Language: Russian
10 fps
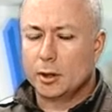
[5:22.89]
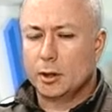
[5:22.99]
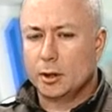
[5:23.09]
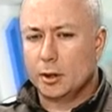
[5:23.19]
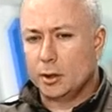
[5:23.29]

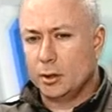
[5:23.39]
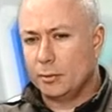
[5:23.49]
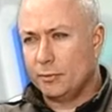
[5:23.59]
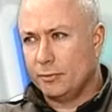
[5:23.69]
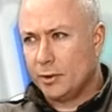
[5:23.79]
э,
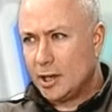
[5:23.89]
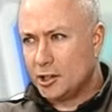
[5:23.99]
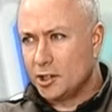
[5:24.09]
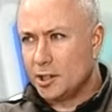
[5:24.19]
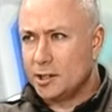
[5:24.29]

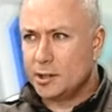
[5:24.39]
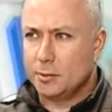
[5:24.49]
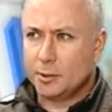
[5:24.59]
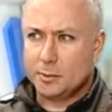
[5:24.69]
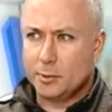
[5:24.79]

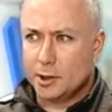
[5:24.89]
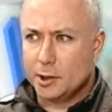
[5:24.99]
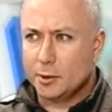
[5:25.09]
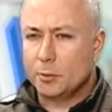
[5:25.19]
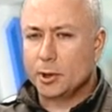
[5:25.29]
влажность,
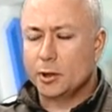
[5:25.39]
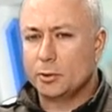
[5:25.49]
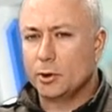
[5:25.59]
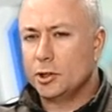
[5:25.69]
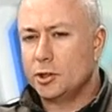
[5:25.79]
смена
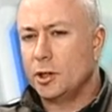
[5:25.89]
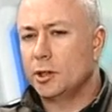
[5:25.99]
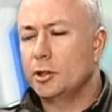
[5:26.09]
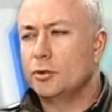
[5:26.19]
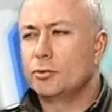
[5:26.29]
температуры, и
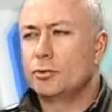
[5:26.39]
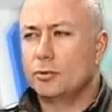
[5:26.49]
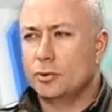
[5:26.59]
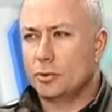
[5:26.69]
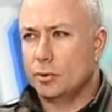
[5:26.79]
человек не
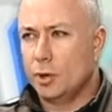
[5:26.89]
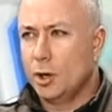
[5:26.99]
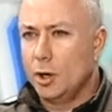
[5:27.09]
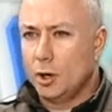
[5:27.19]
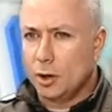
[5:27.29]
чувствует, что
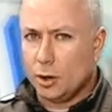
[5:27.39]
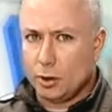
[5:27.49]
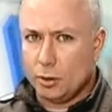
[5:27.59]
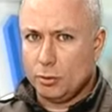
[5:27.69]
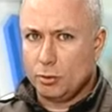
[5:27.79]

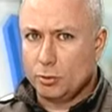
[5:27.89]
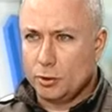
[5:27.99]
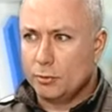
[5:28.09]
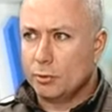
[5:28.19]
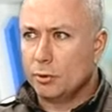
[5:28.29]
э, у, у
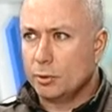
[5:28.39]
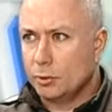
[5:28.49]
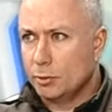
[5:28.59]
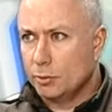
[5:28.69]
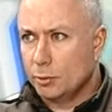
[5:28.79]
него
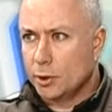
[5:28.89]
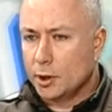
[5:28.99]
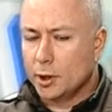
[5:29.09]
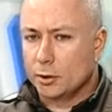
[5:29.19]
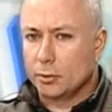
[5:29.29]

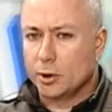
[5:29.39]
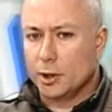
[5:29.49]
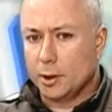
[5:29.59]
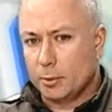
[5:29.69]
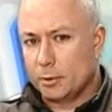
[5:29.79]
мокрые
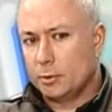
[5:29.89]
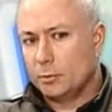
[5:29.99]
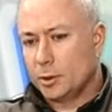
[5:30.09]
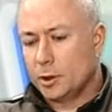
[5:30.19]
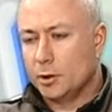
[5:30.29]
ноги, а
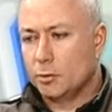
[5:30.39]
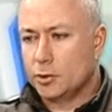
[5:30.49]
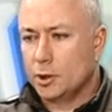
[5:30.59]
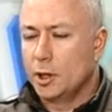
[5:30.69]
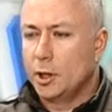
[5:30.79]
потом, когда
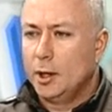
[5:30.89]
уже